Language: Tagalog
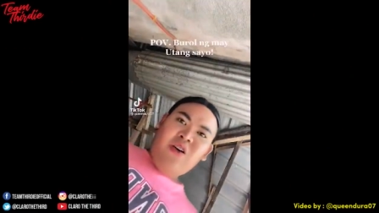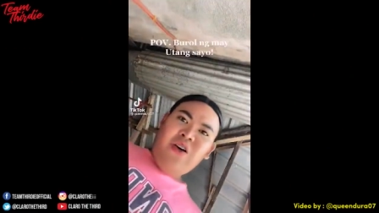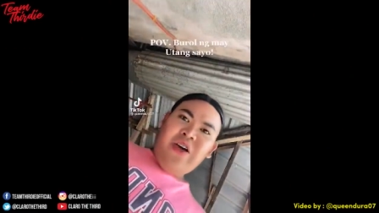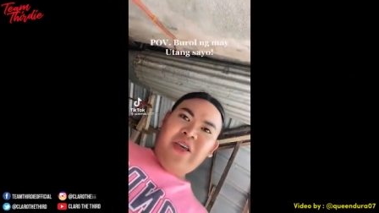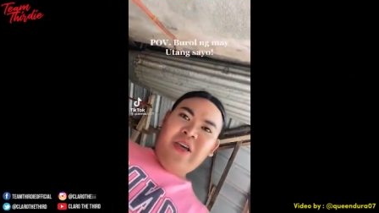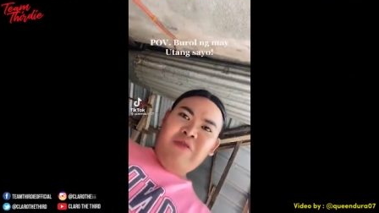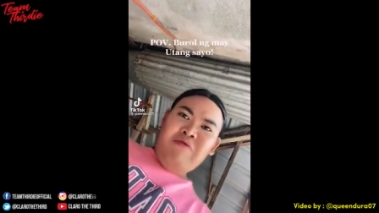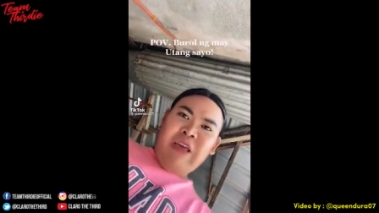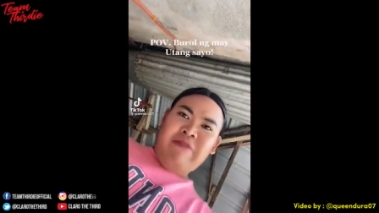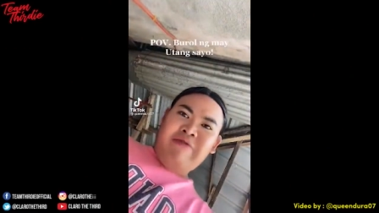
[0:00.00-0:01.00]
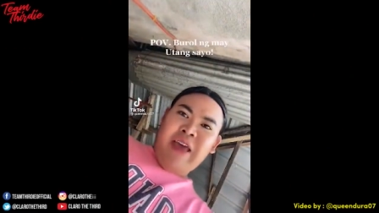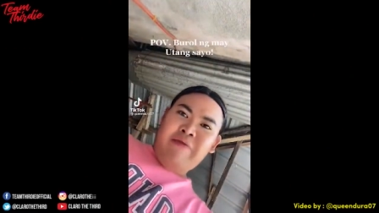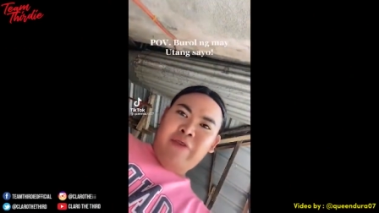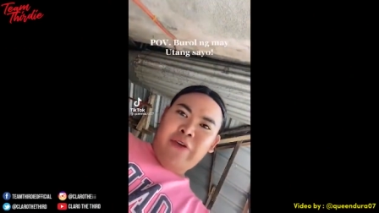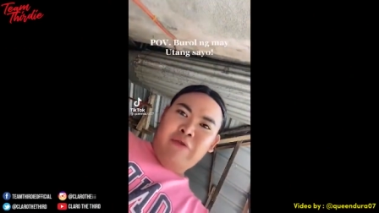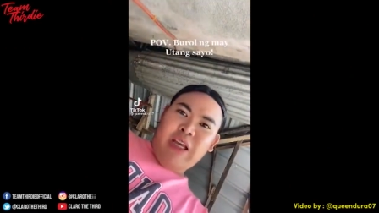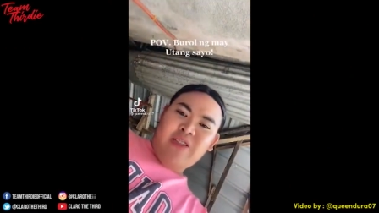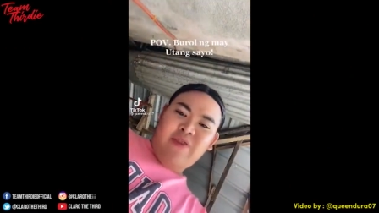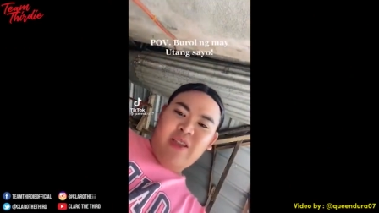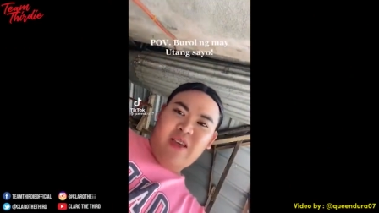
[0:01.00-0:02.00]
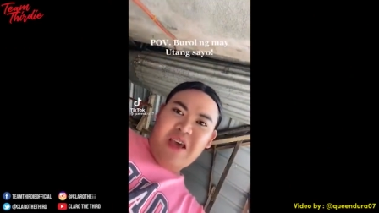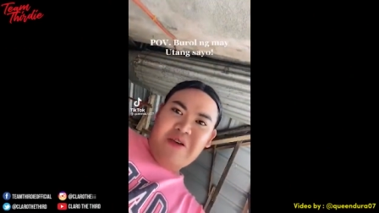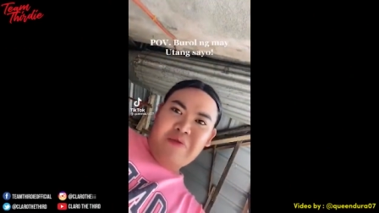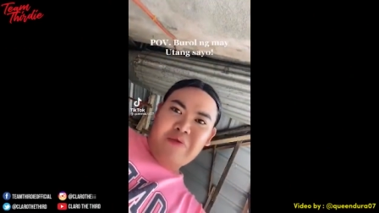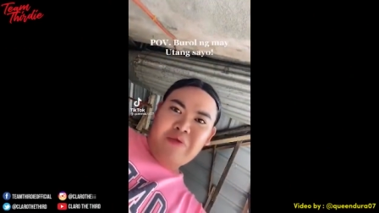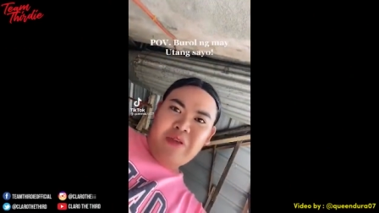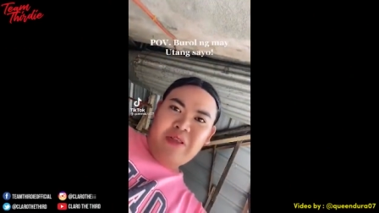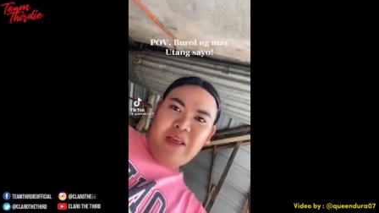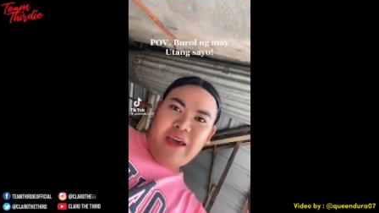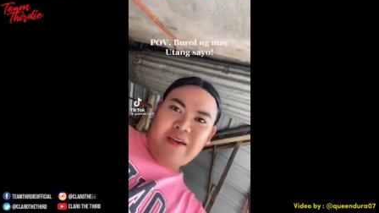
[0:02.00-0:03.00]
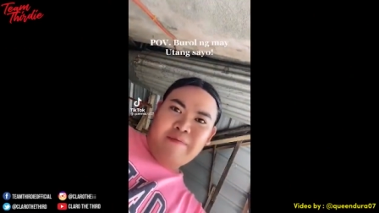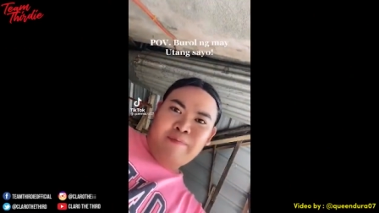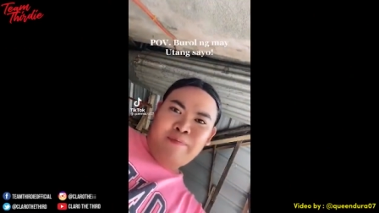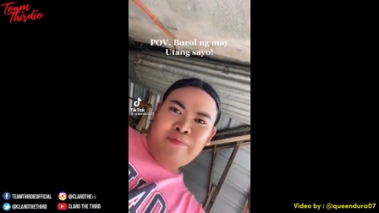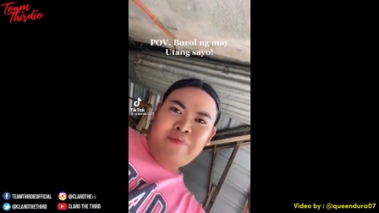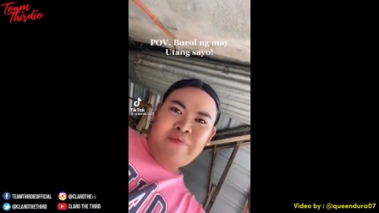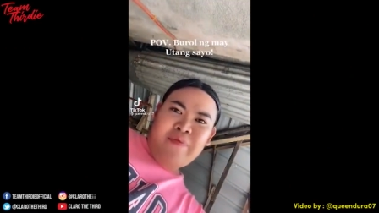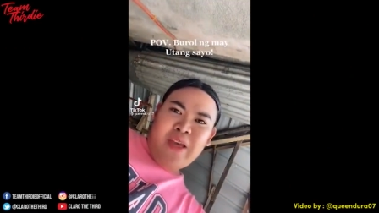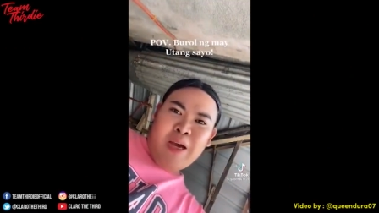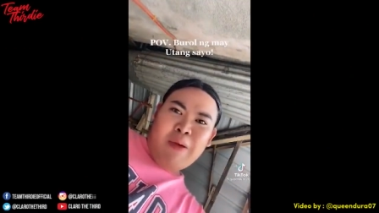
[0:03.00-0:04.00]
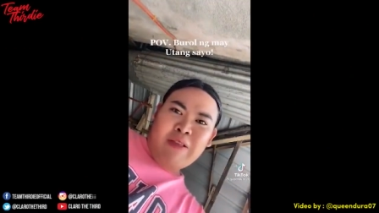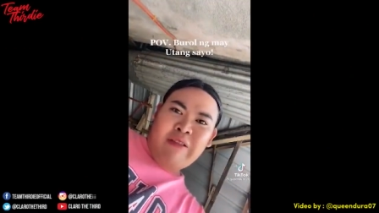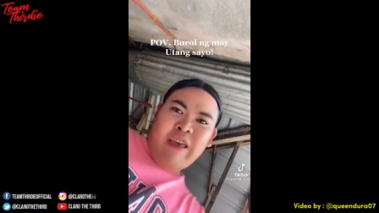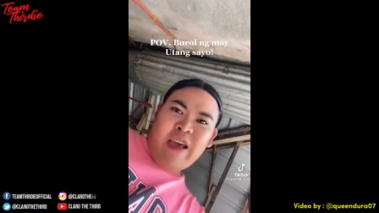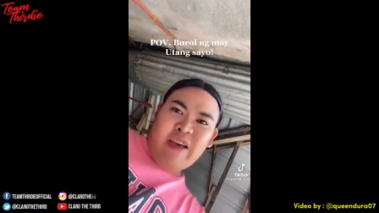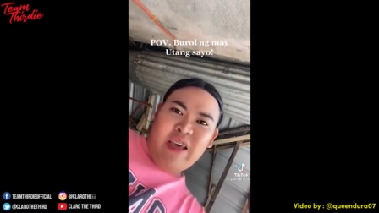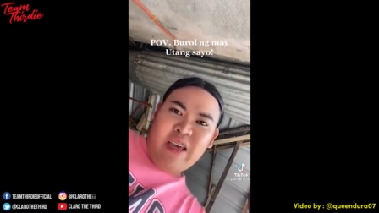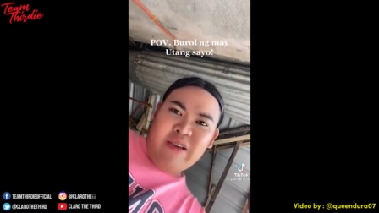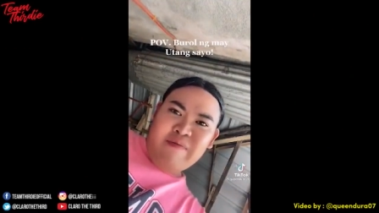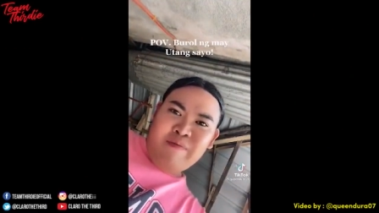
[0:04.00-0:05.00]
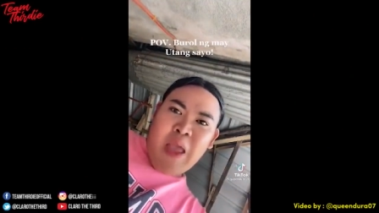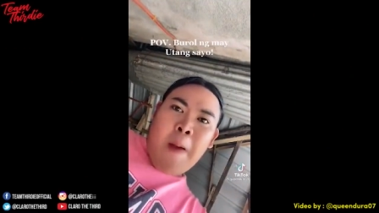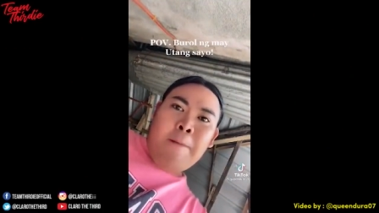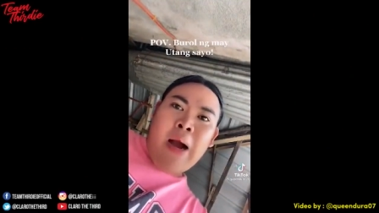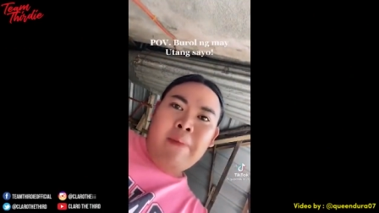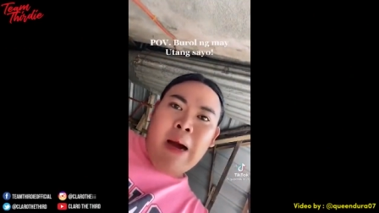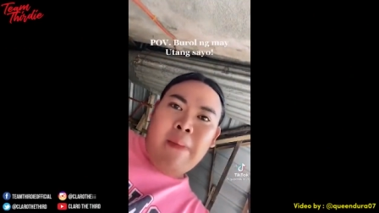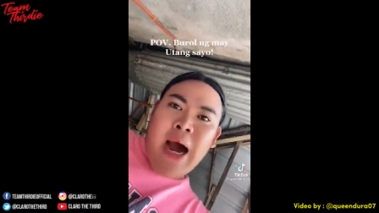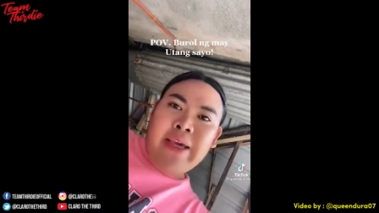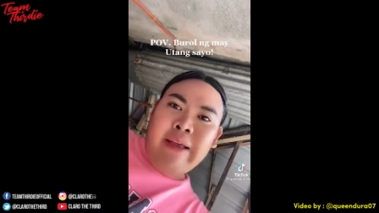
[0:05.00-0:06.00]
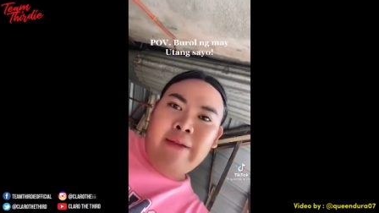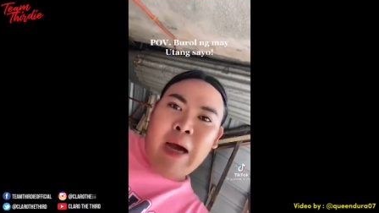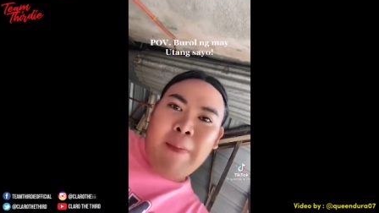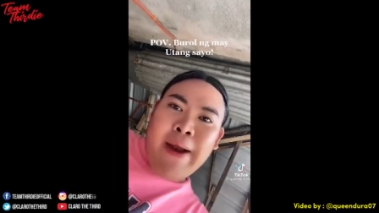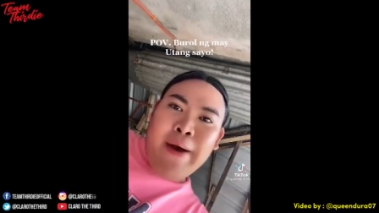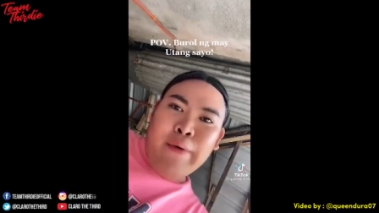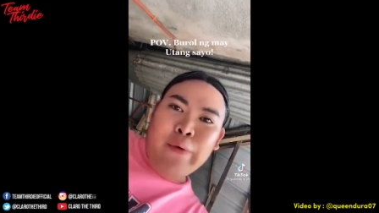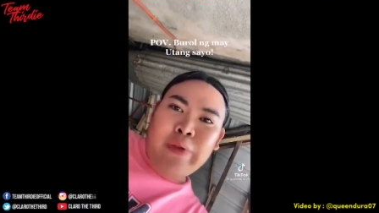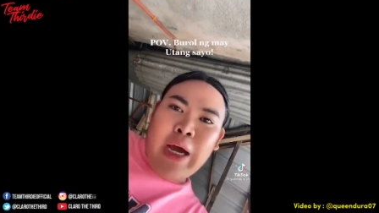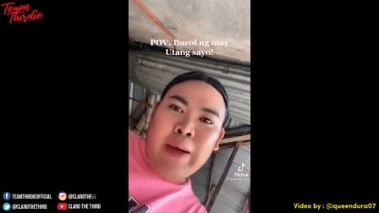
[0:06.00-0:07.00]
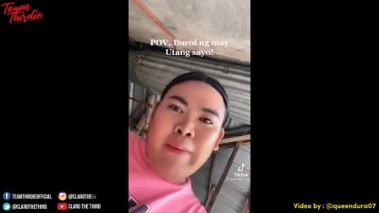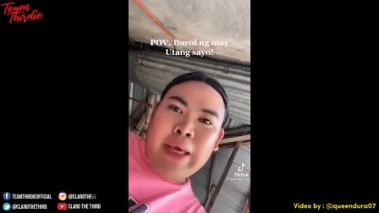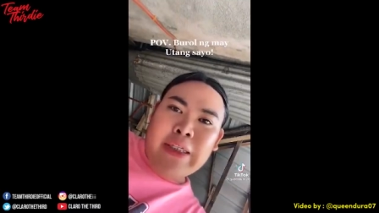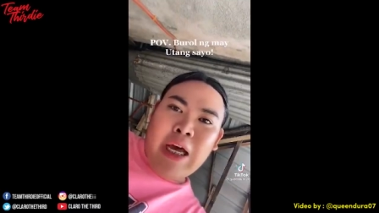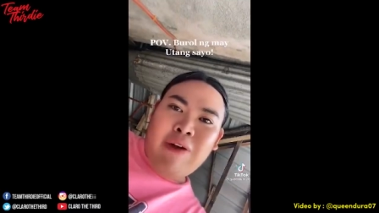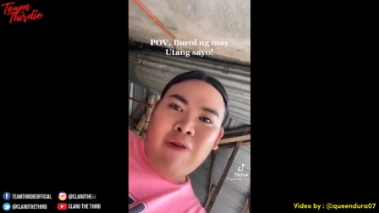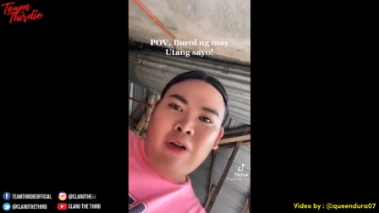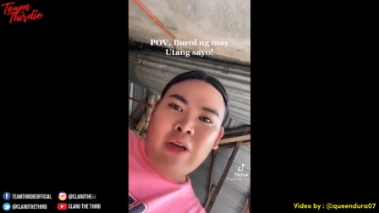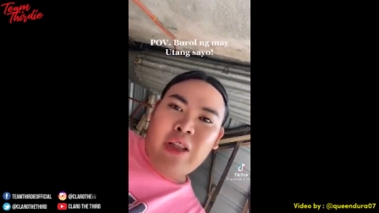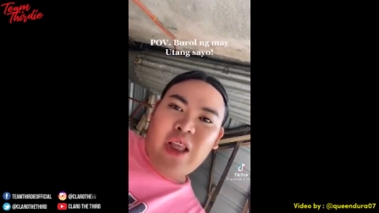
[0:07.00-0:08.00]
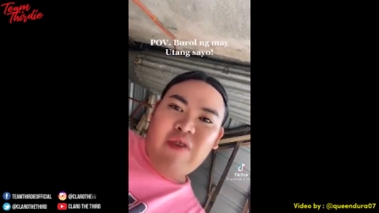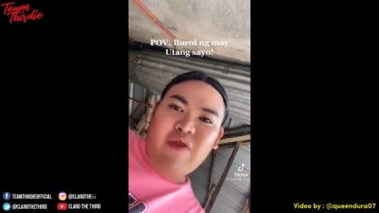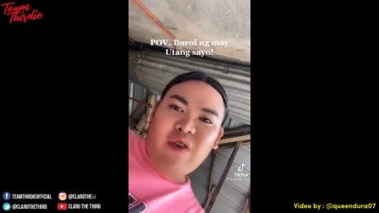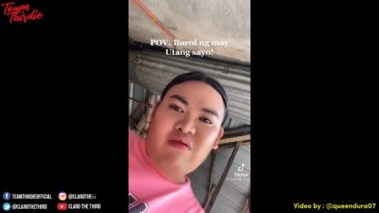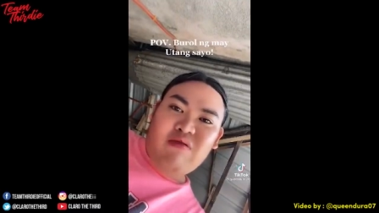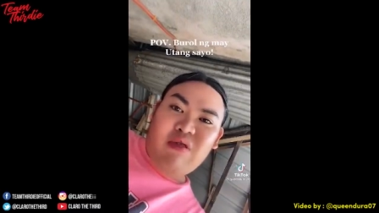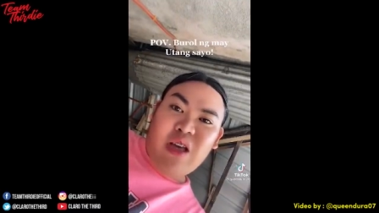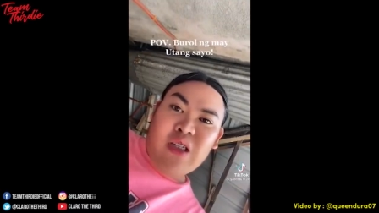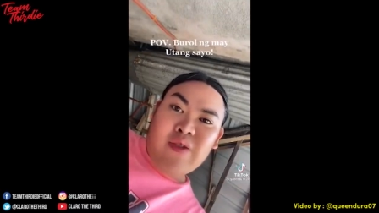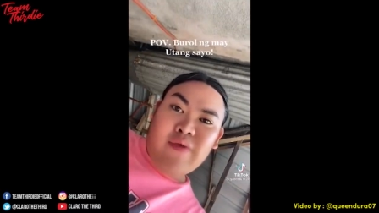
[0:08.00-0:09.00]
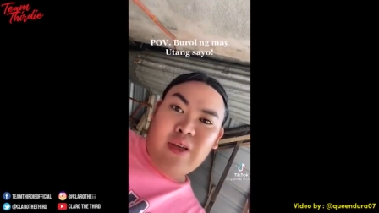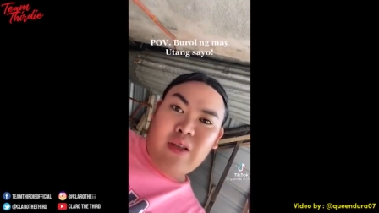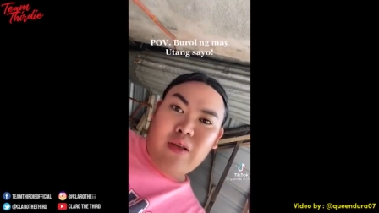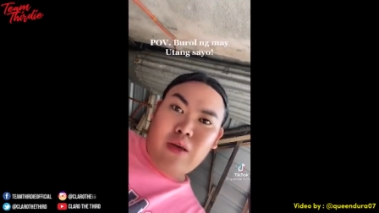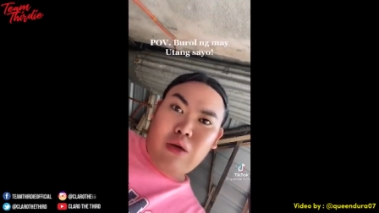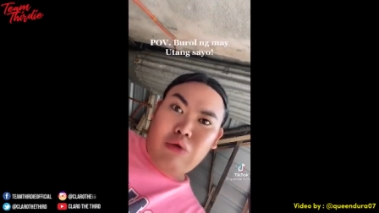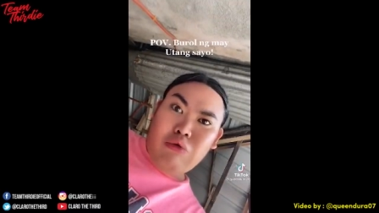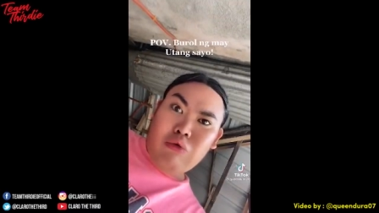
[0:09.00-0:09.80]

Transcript: Hoy, anong dead-dead for today's video? Hindi. Hindi ka matitegi. Magbabayad ka pa ng utang mesa quality for today's video.